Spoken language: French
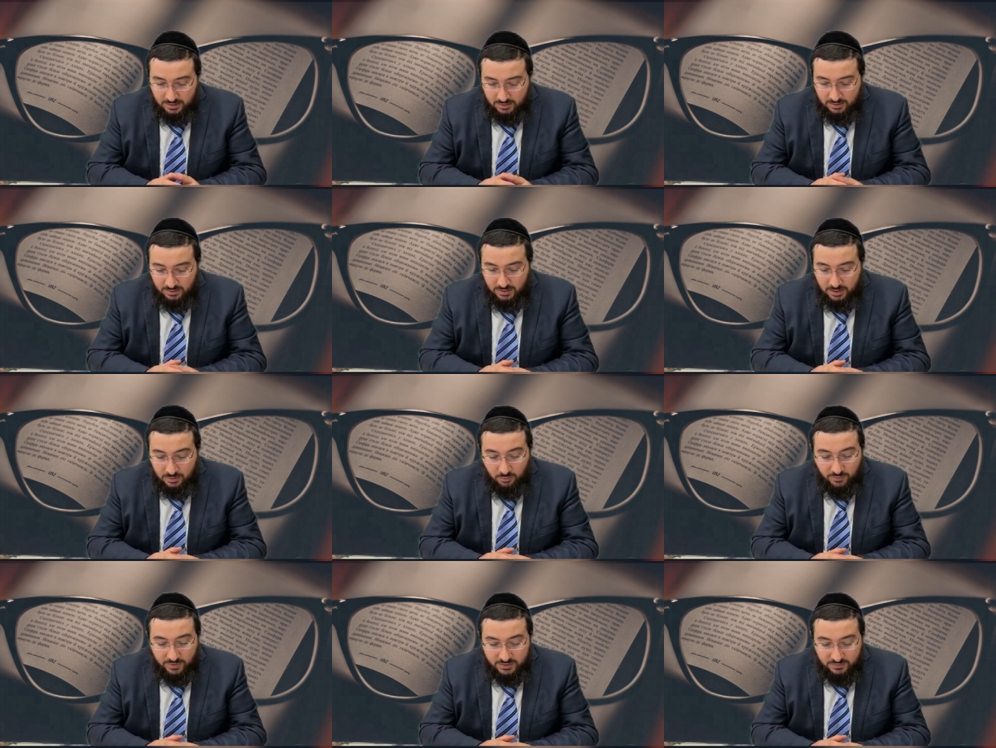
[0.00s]
euh, les
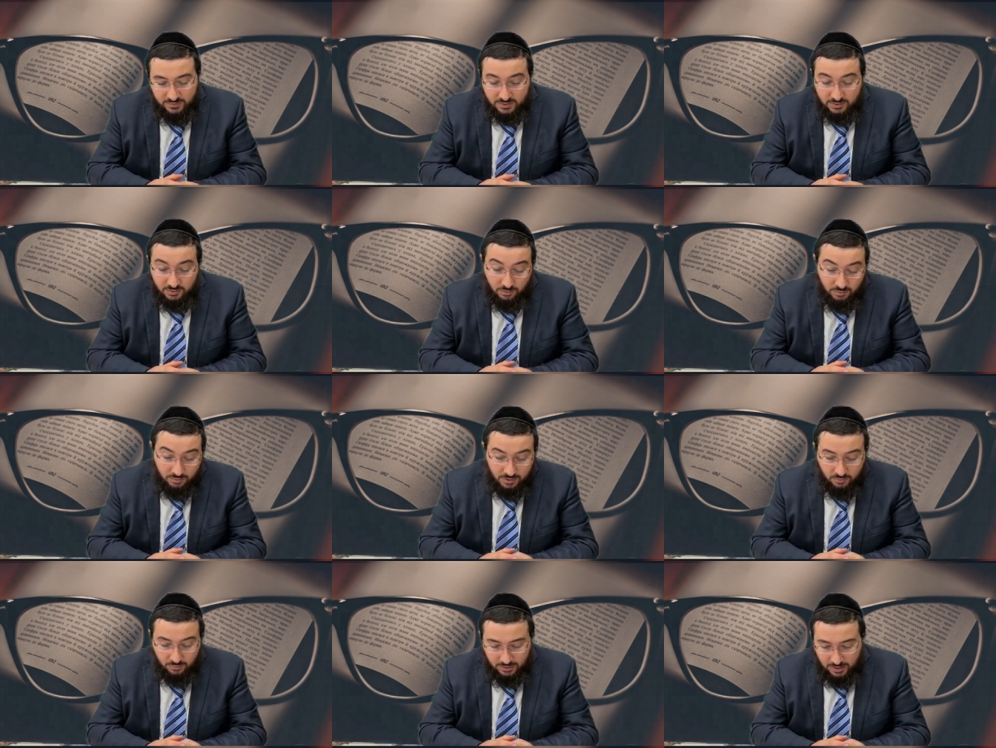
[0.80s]
mauvaises visions et
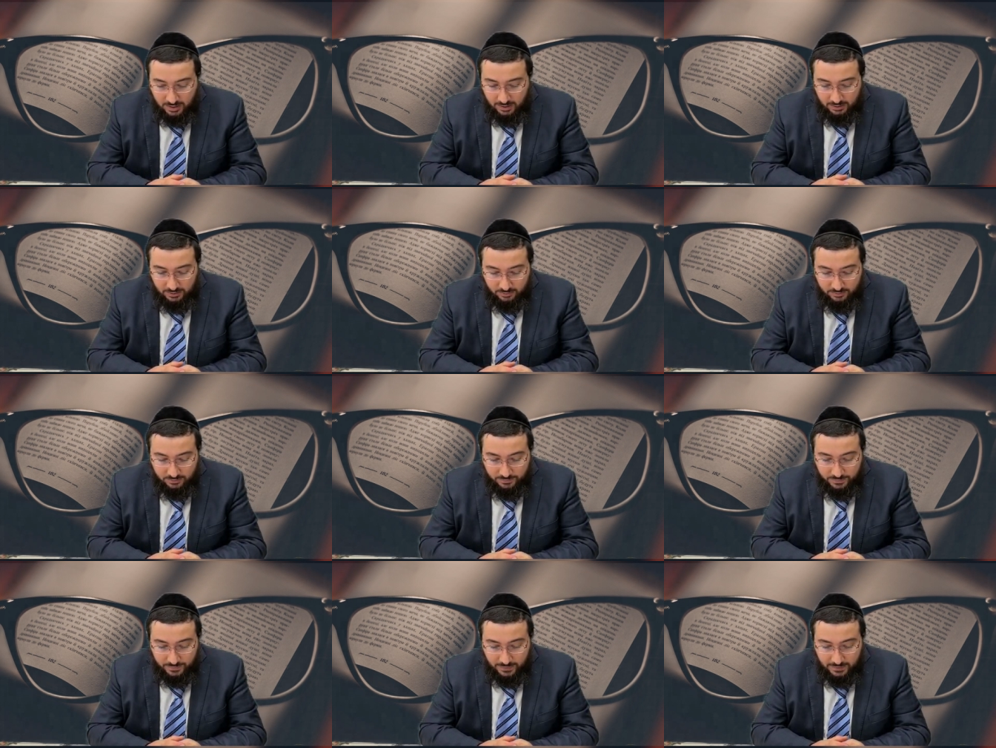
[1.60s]
contre les harayot.
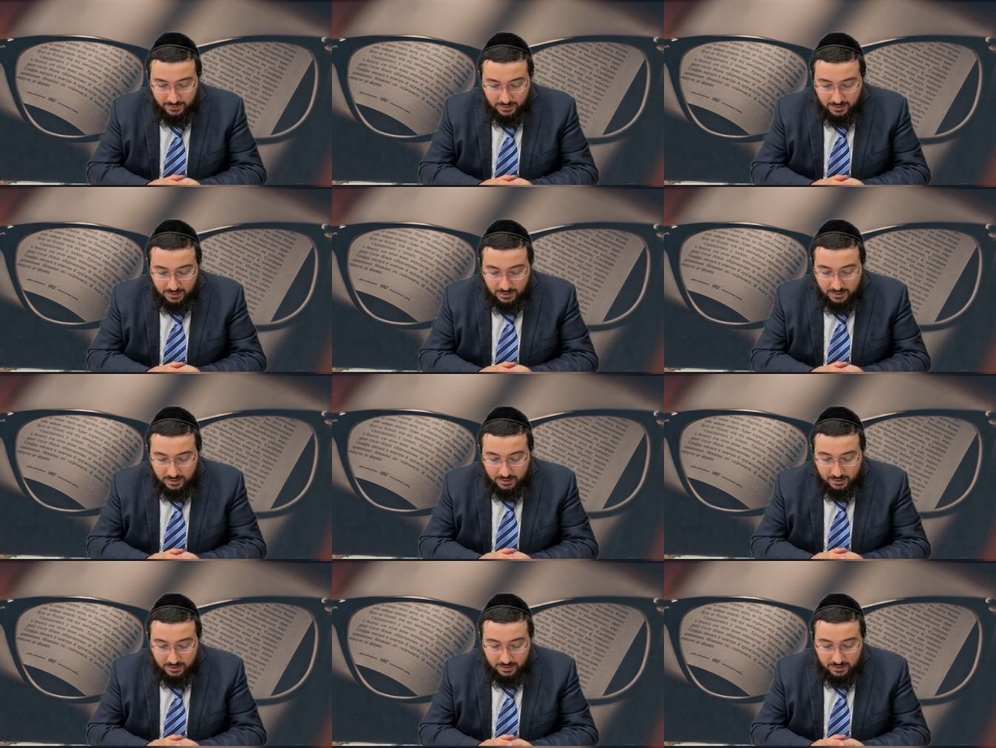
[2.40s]

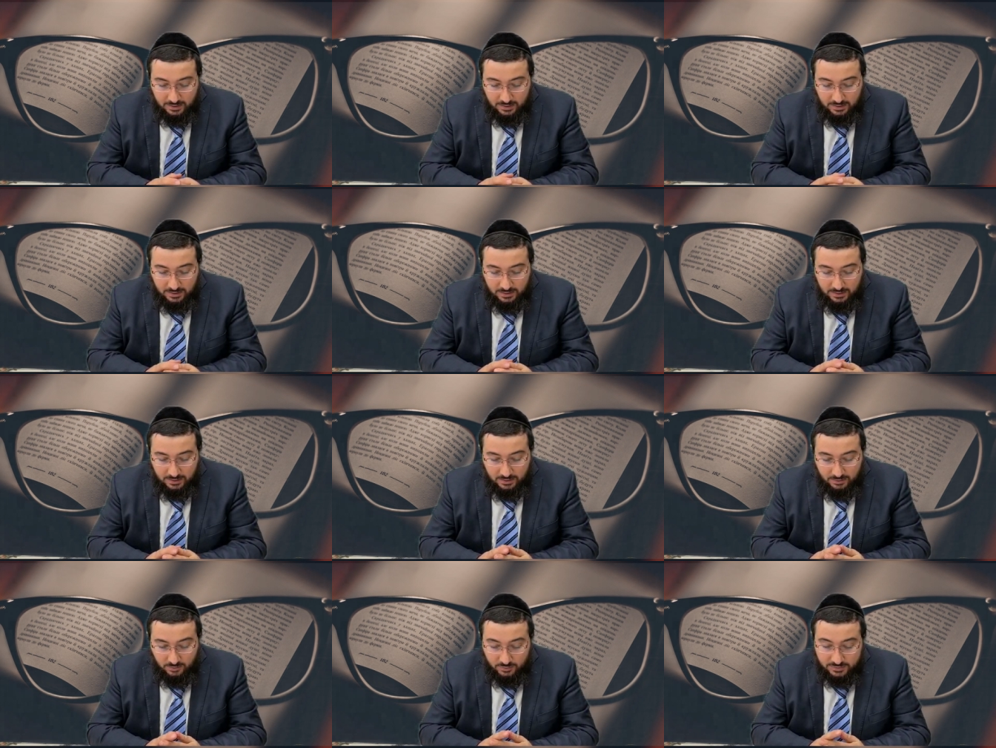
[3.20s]

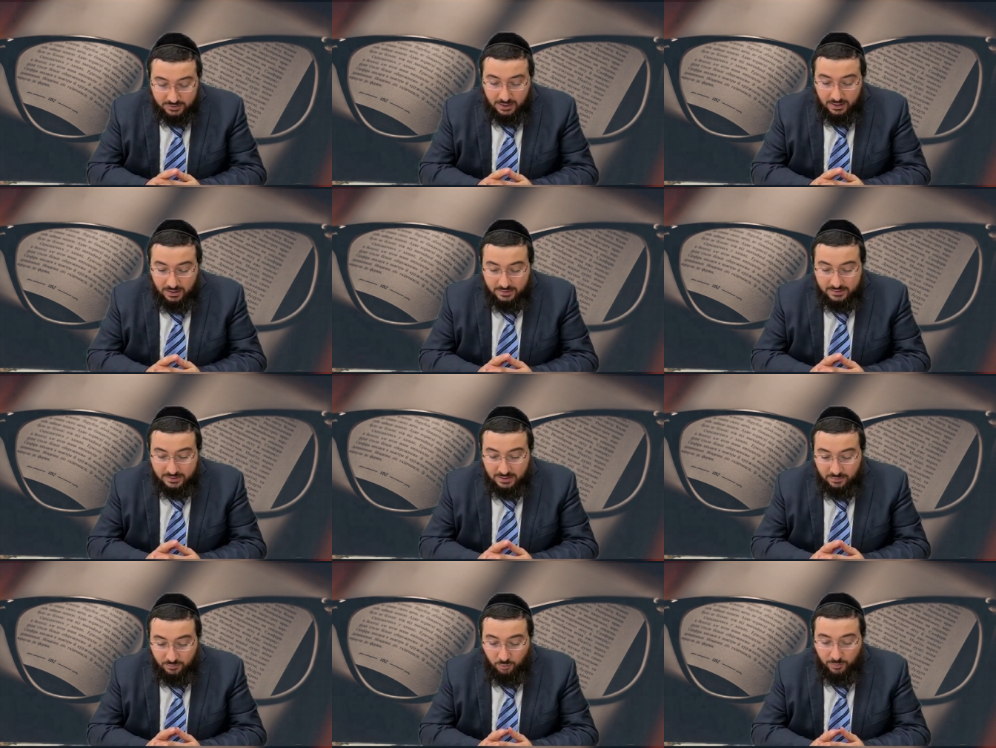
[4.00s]
Et donc ça,
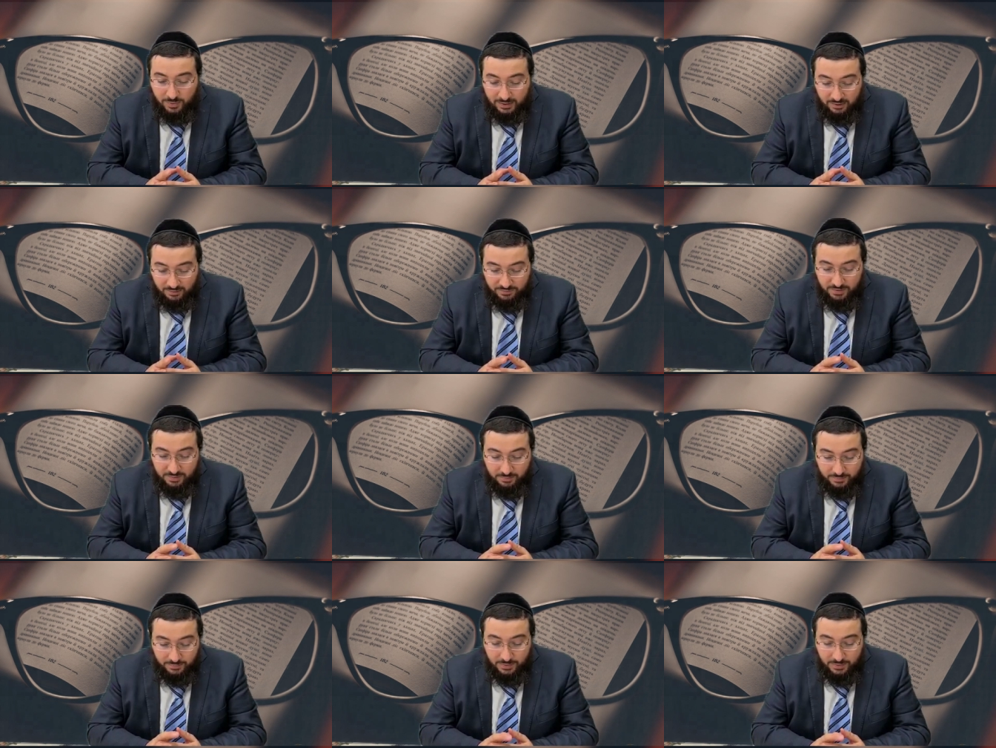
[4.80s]
c'est pour mettre un film.